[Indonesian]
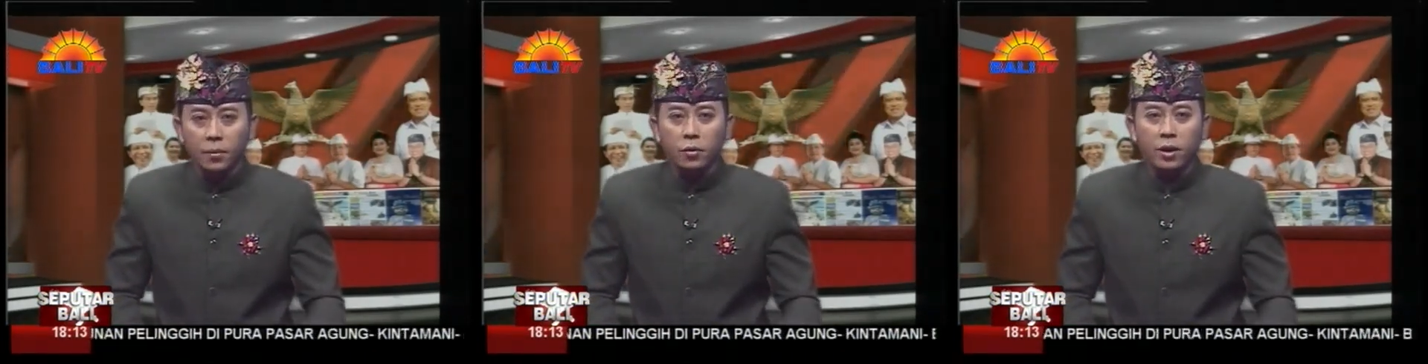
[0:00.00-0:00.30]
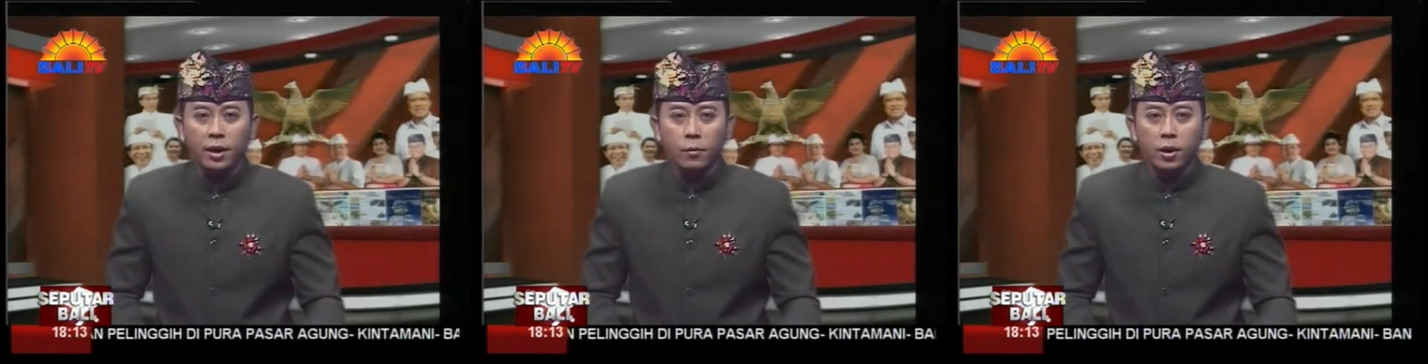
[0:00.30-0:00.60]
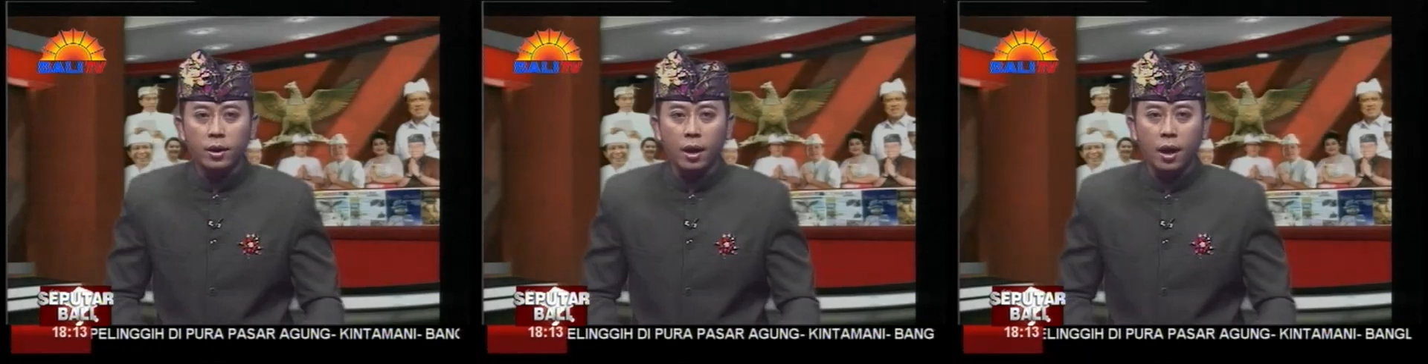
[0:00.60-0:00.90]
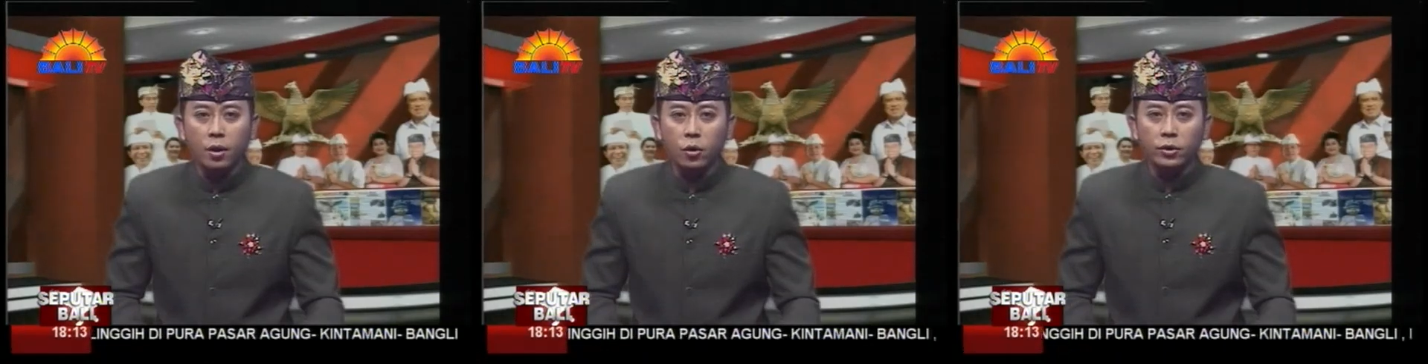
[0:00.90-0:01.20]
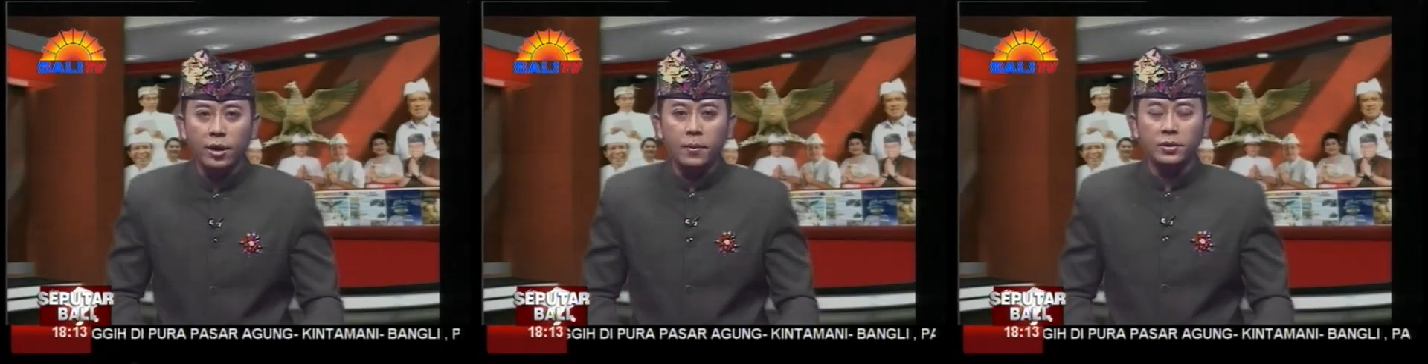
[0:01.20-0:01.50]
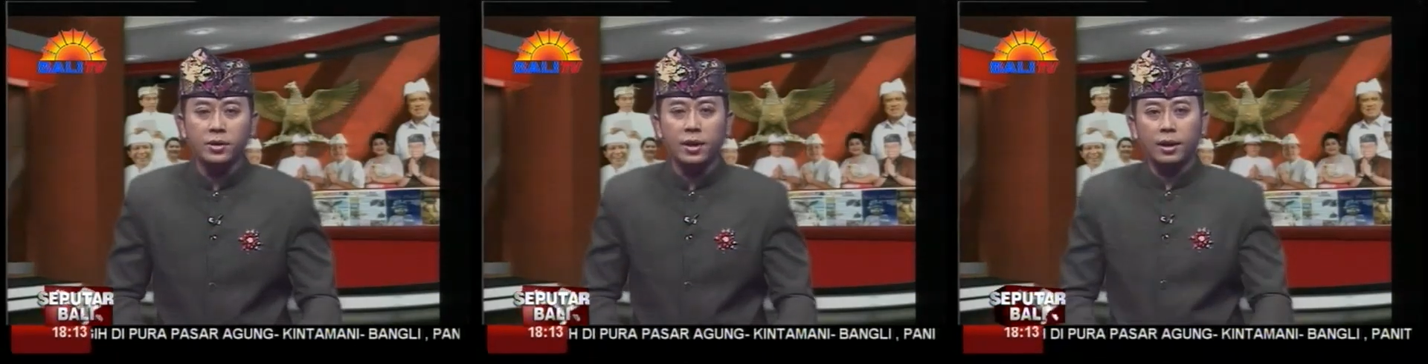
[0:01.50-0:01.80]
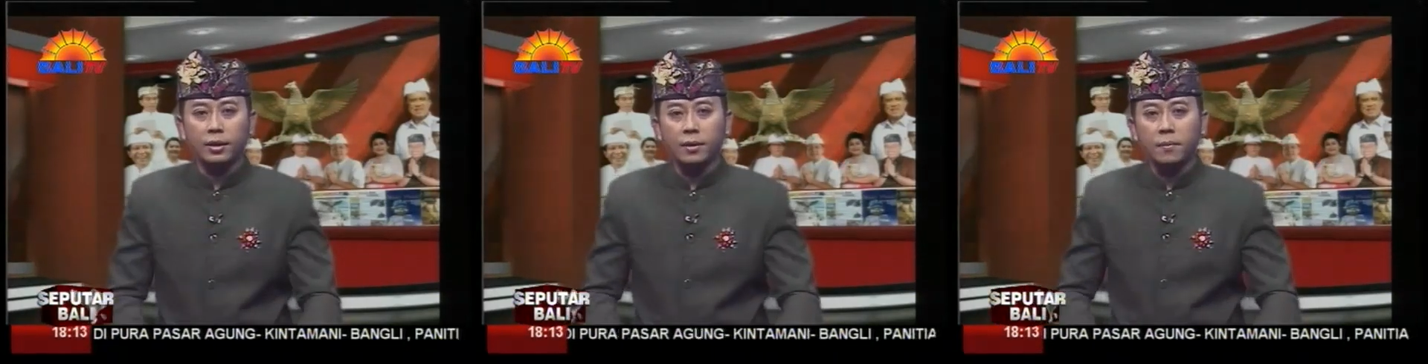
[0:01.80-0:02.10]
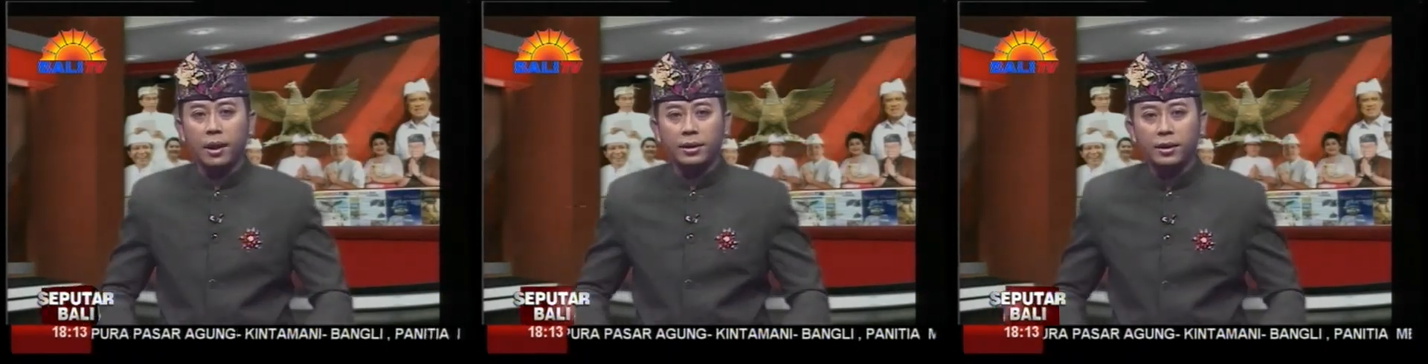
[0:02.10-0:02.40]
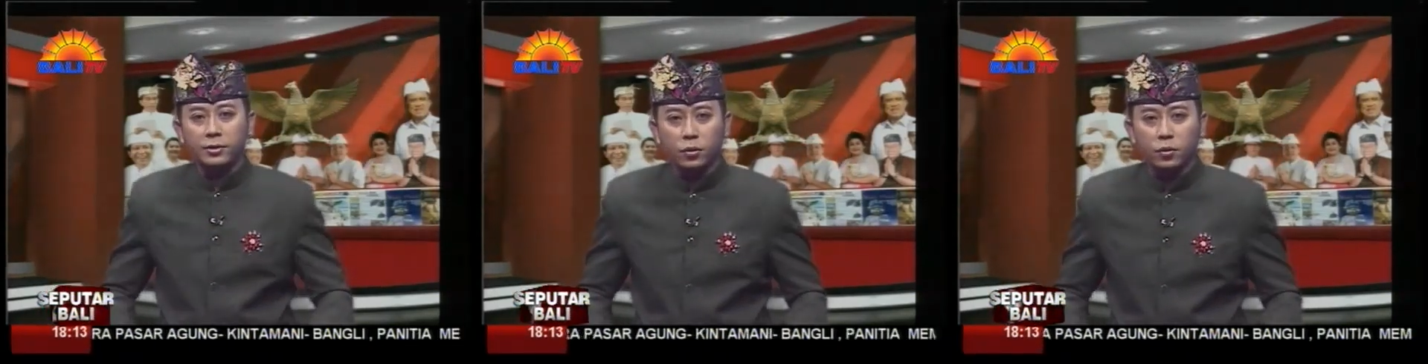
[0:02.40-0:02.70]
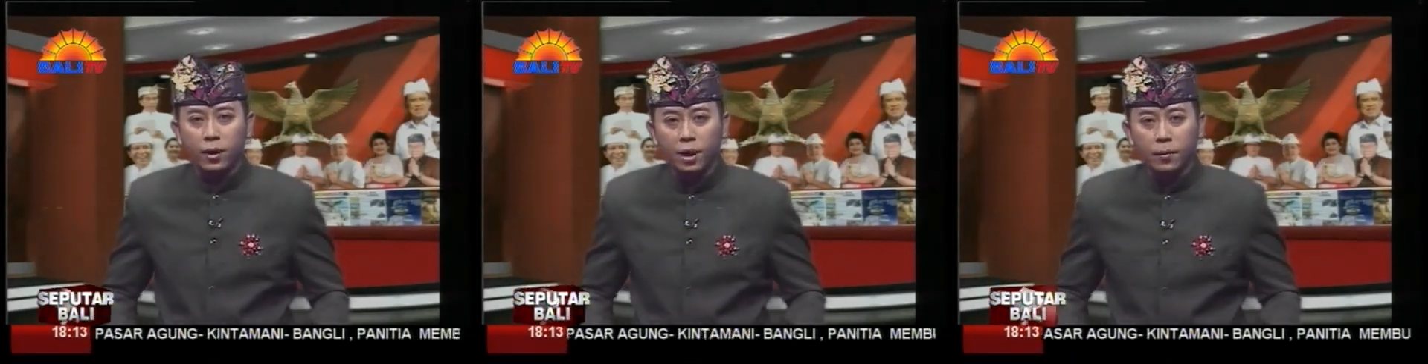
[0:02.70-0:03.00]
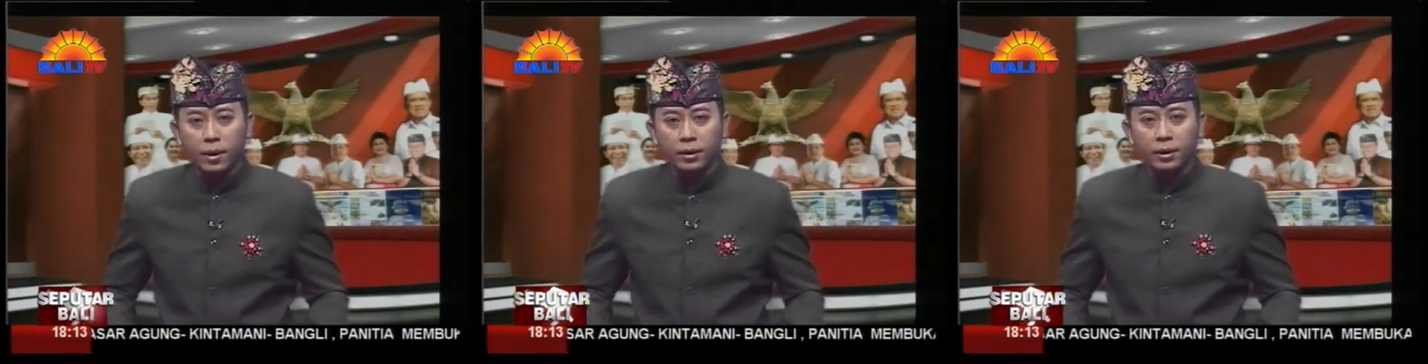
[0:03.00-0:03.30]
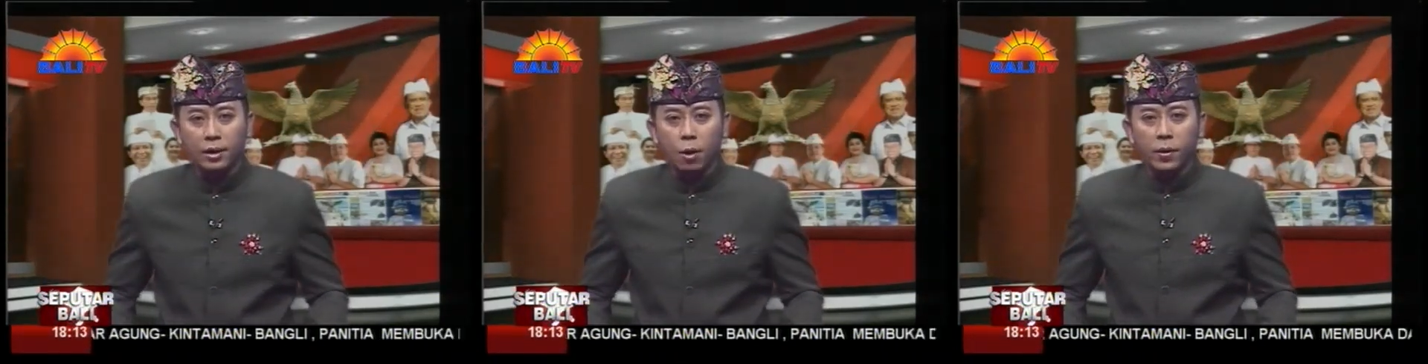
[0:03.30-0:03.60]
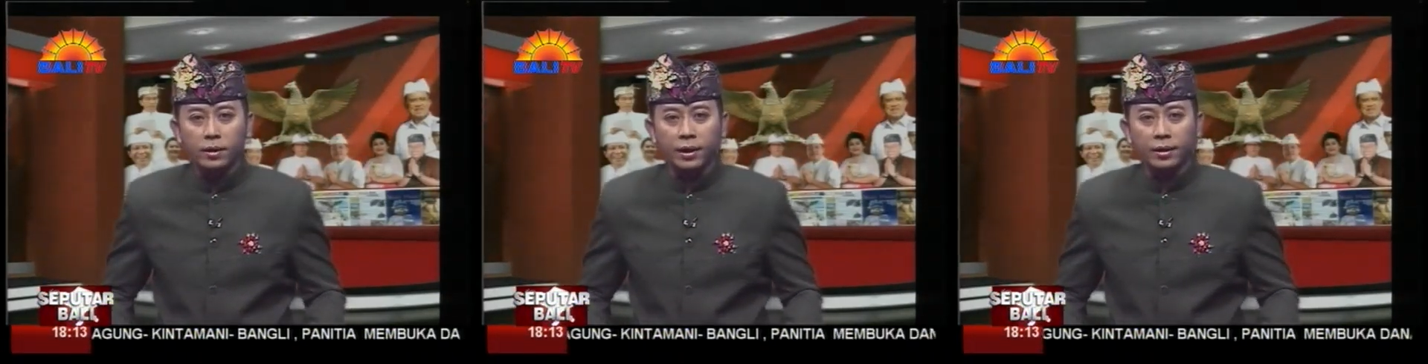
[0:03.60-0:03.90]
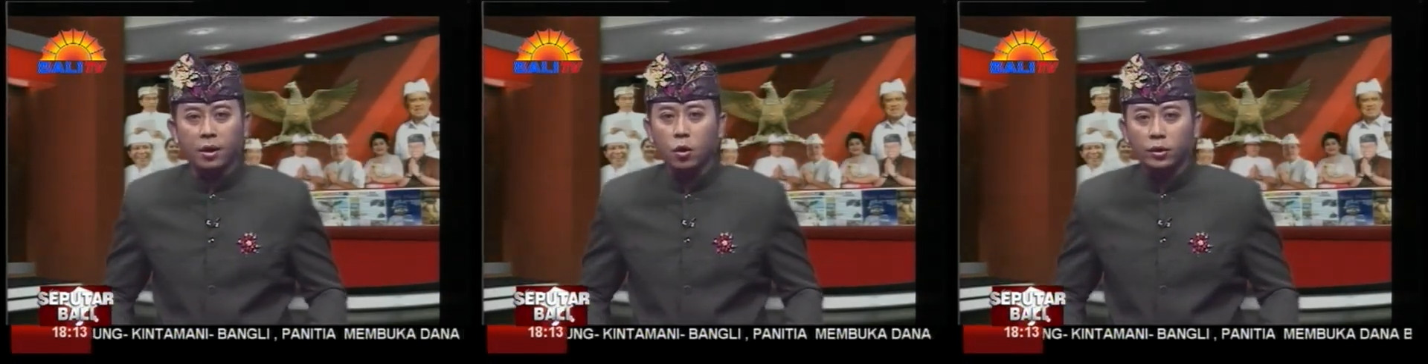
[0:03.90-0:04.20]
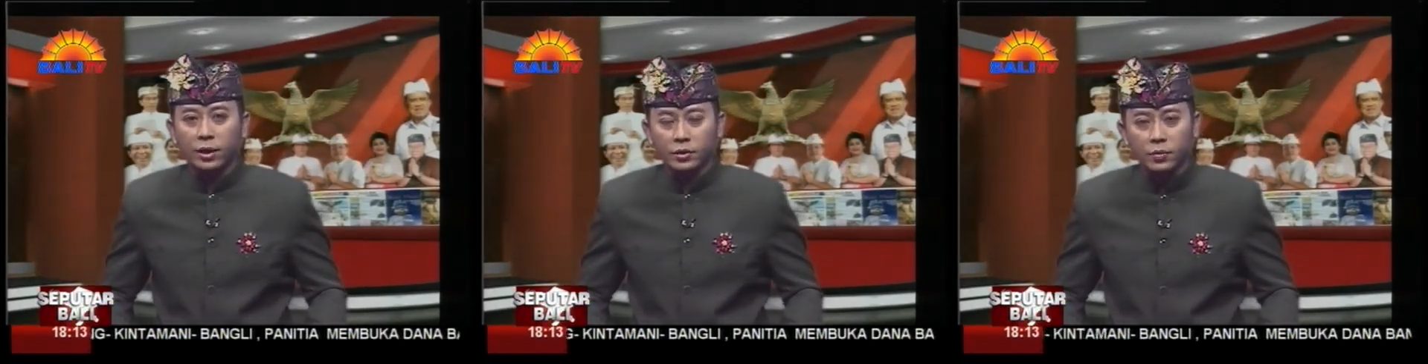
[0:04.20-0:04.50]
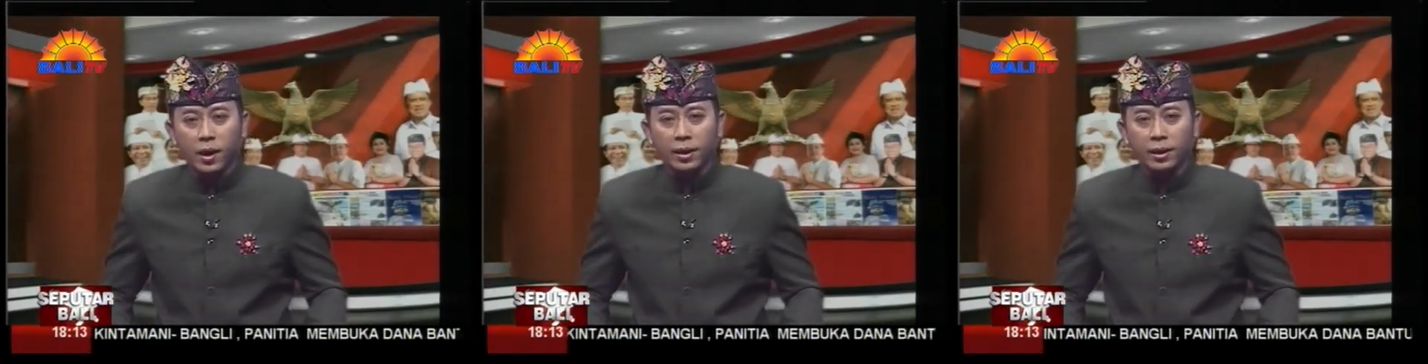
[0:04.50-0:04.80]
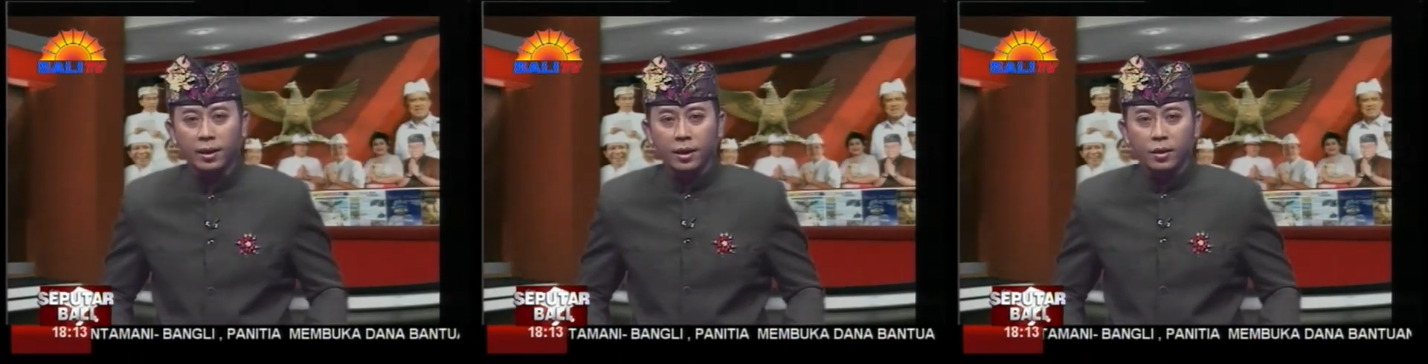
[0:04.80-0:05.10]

mengundang ribuan anggota masyarakat Bali dari seluruh elemen di Kabupaten Kota Subali